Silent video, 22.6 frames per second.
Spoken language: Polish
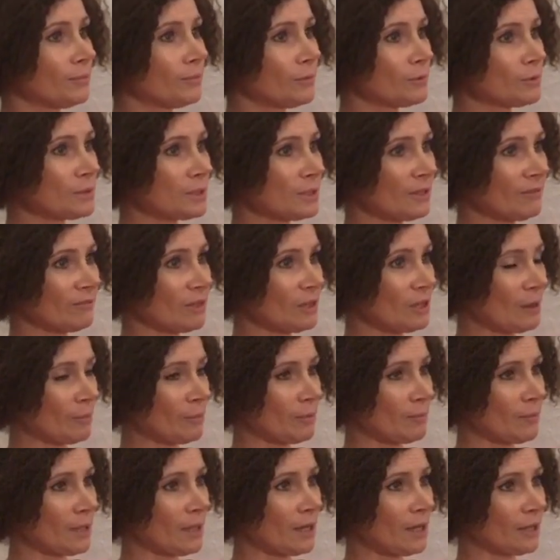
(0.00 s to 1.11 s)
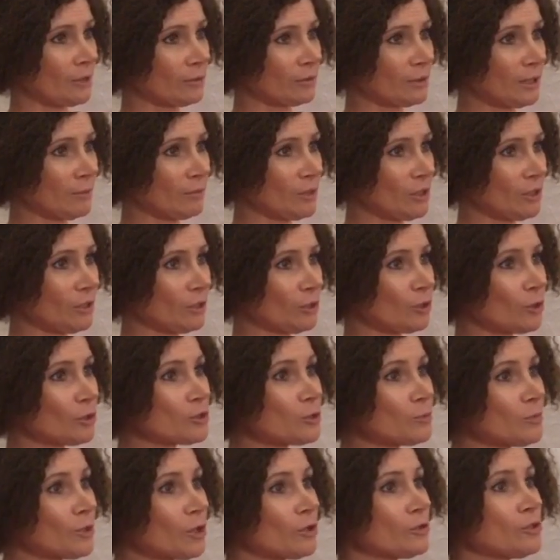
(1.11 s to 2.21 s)
ustawienia pomagają nam je
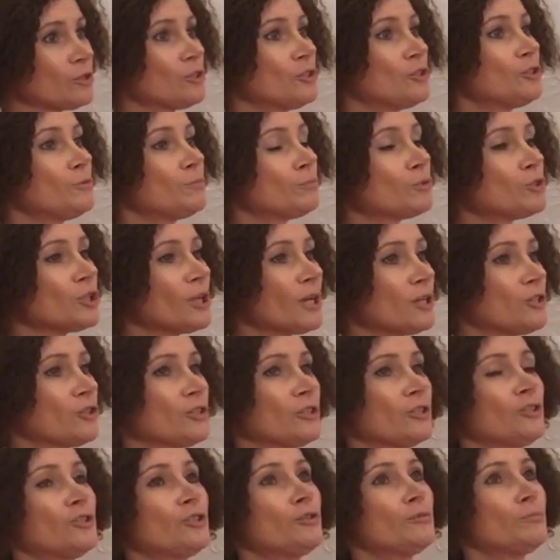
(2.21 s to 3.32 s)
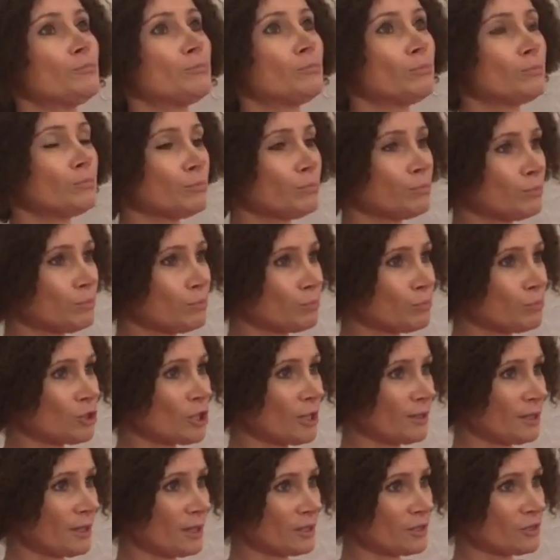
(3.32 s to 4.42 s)
rozmrozić, przeżyć,
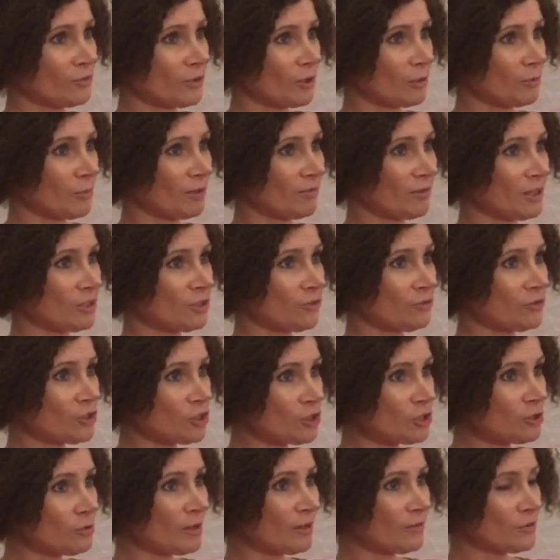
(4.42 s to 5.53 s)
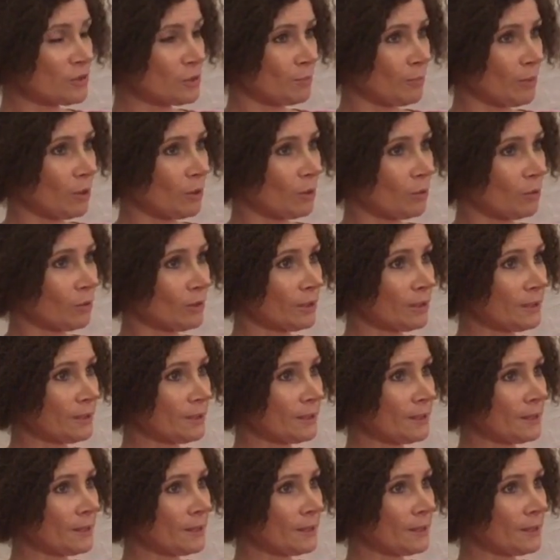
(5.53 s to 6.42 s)
przetransformować w siłę, w spokój.